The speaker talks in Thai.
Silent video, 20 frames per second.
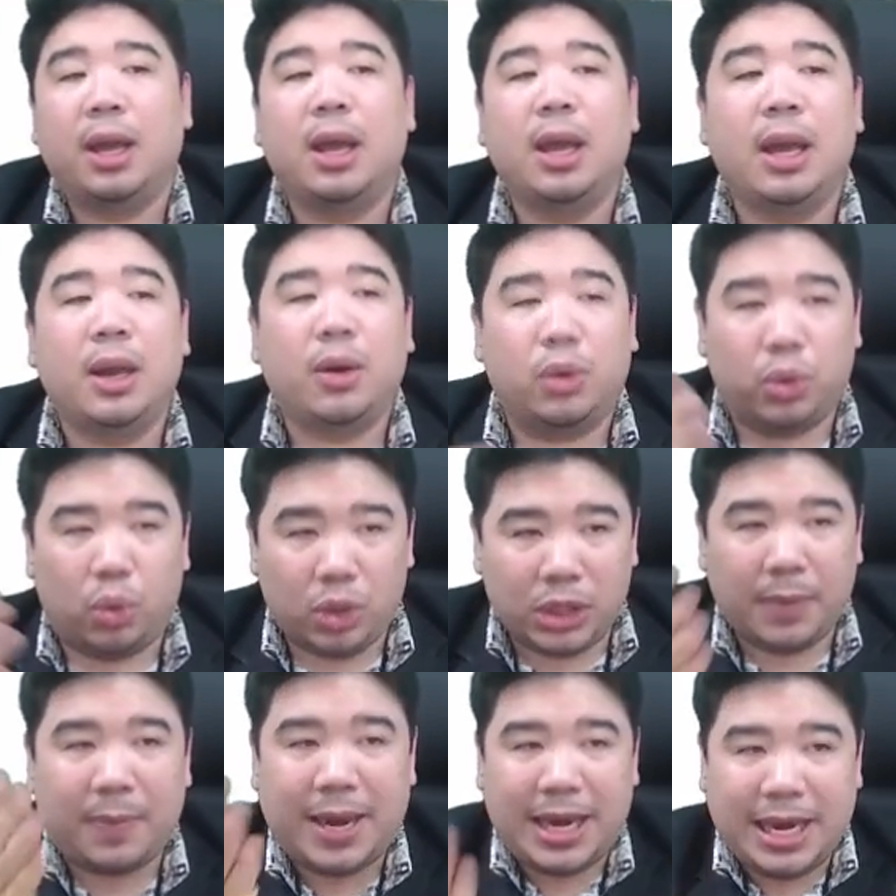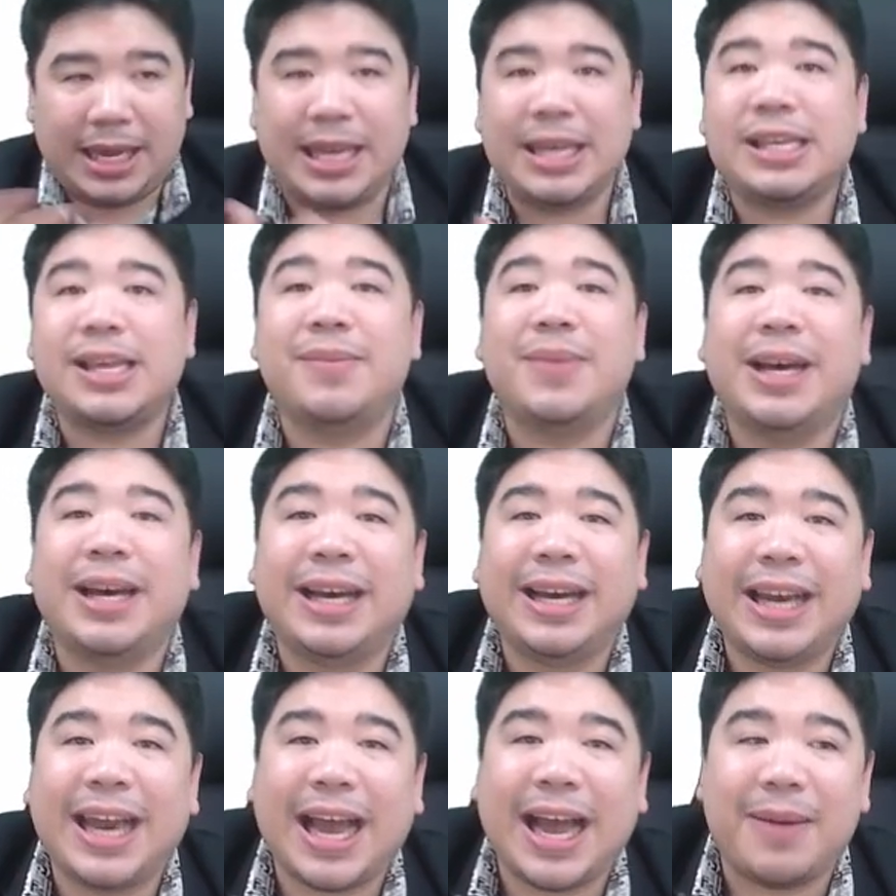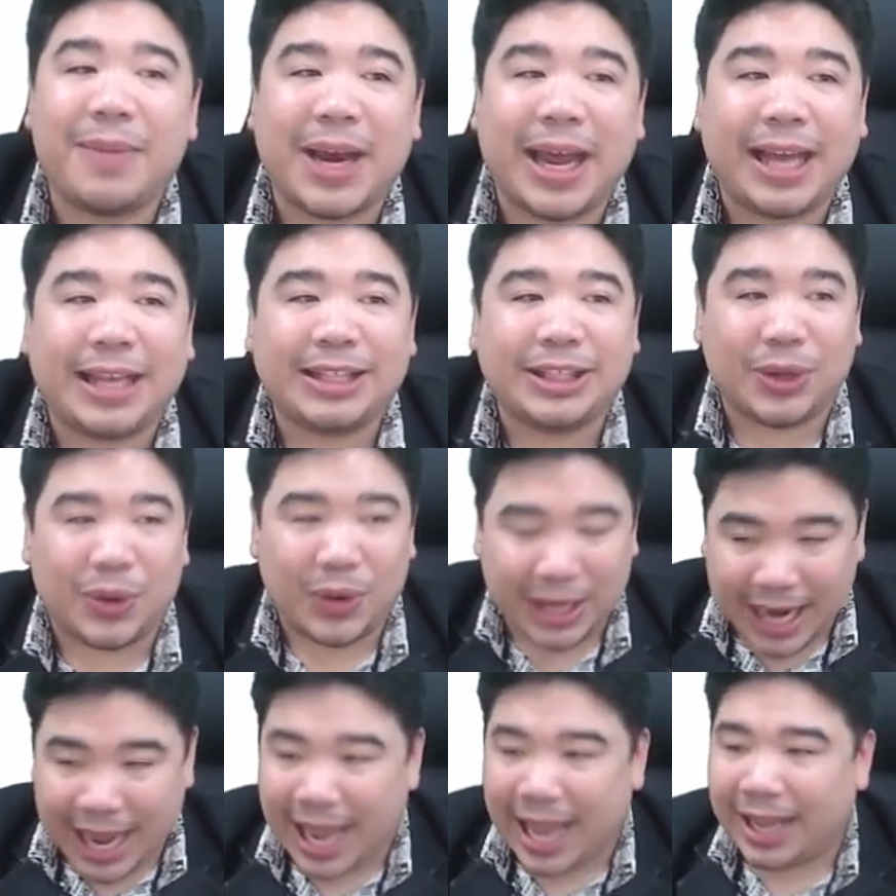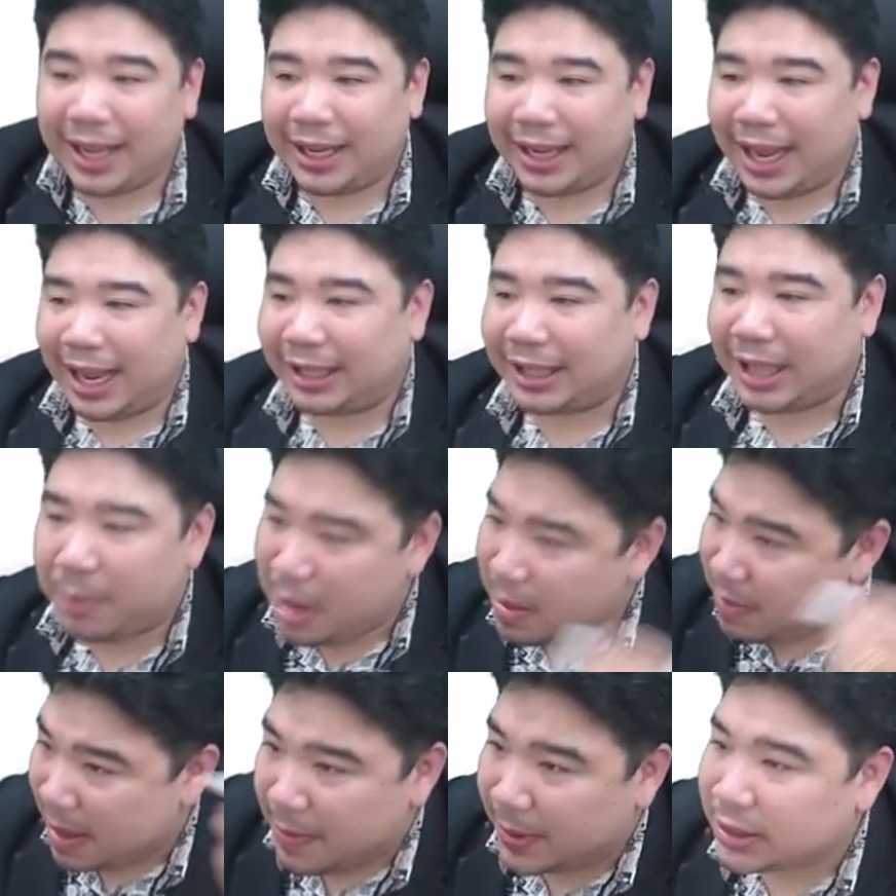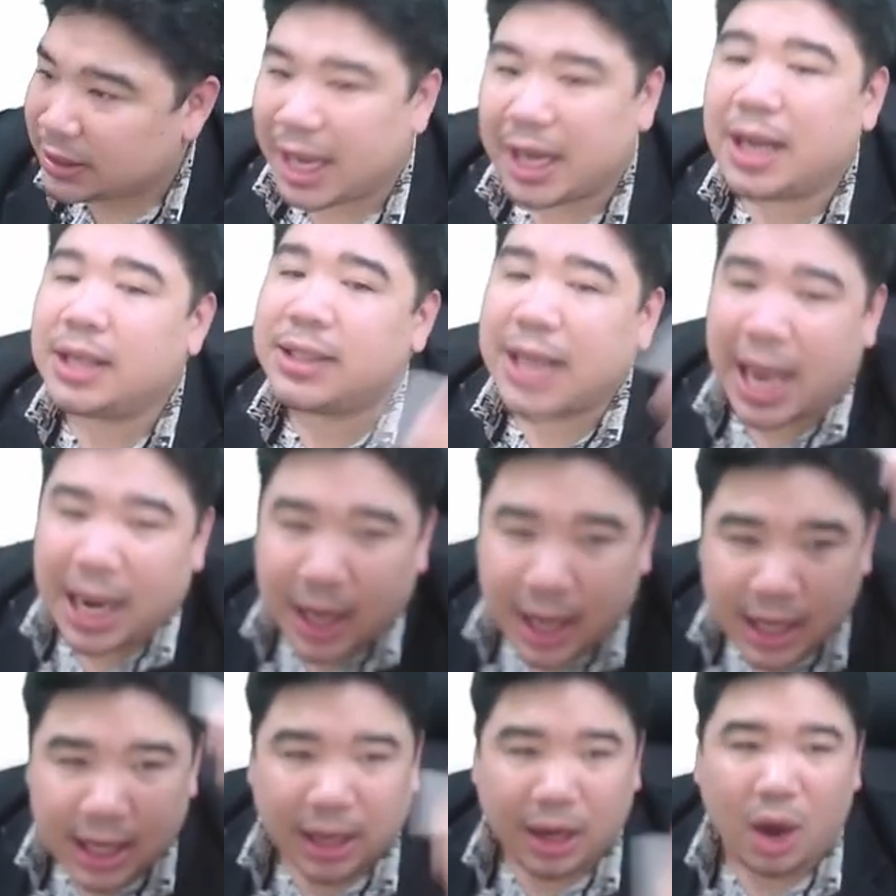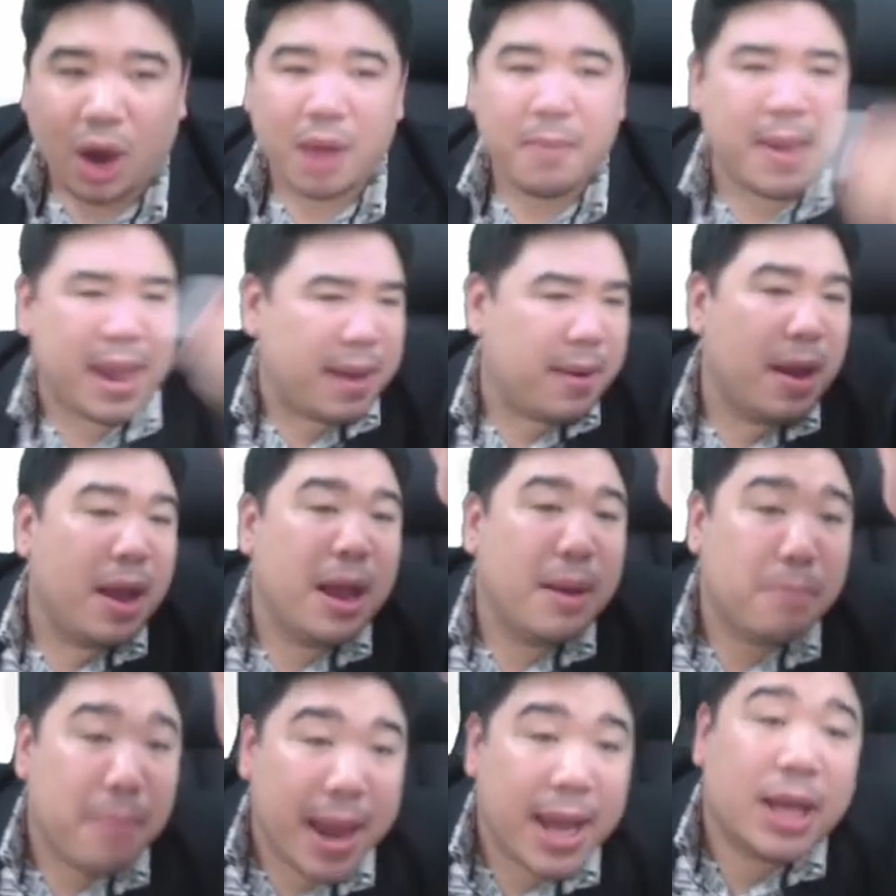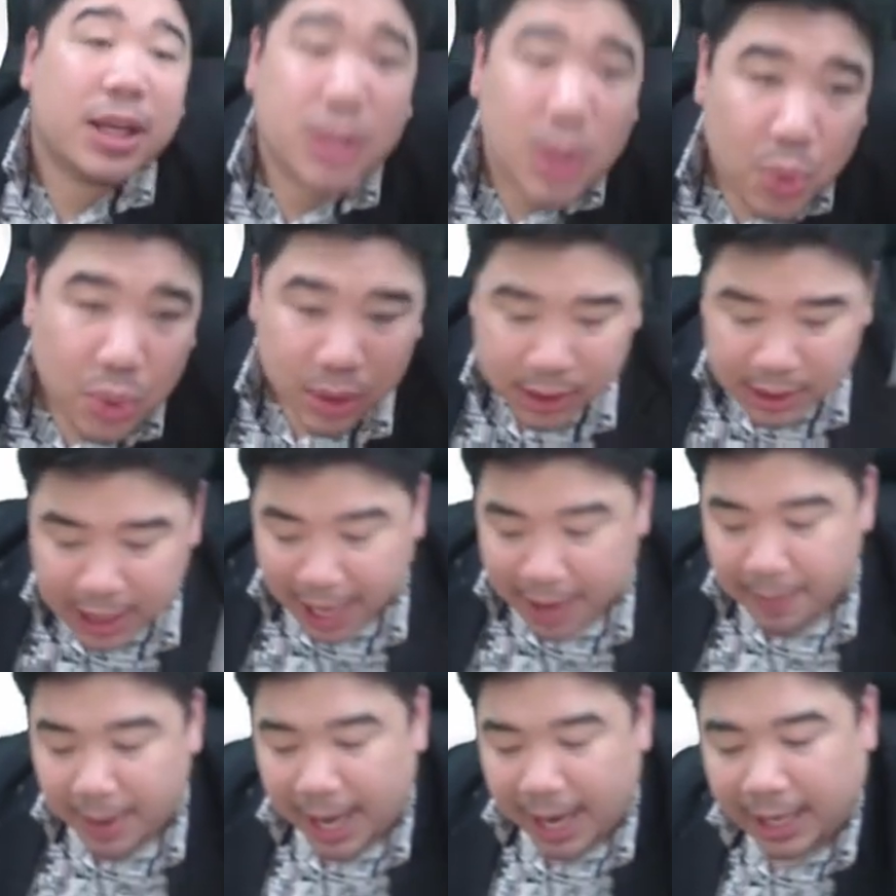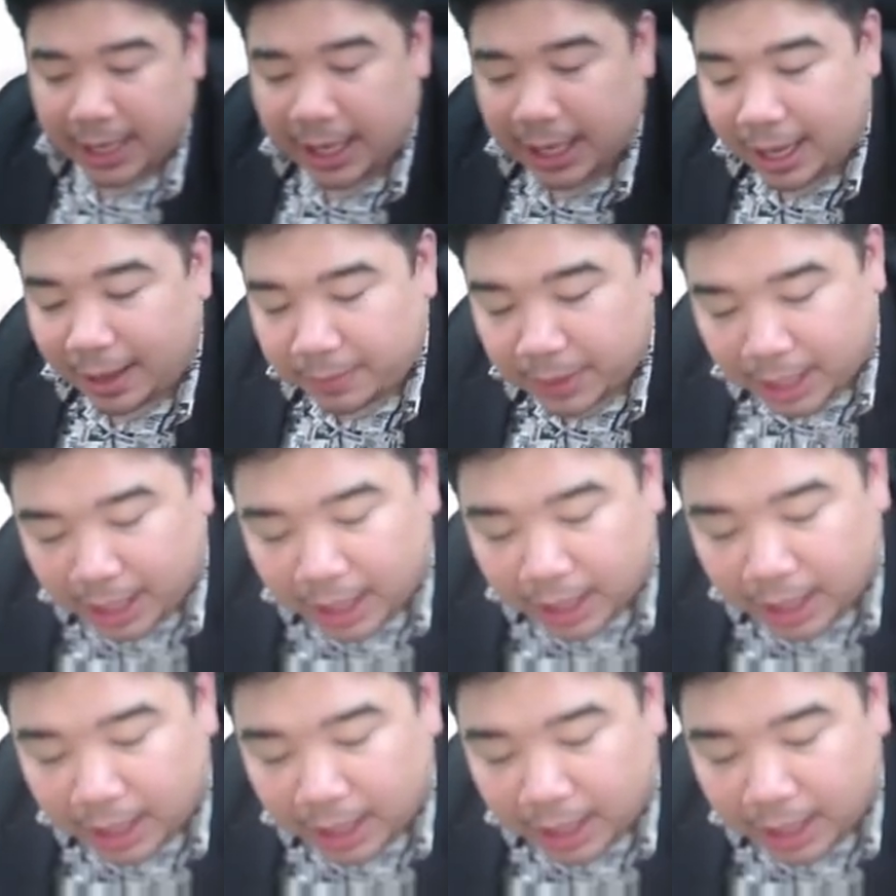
คุณครูจะเป็นอย่างนี้เสมอนะครับนะโจทย์นะ ถ้าไม่มีเปอร์เซ็นต์ใส่เลย 100ไม่ไม่กระสุนใส่ไปนะครับนะ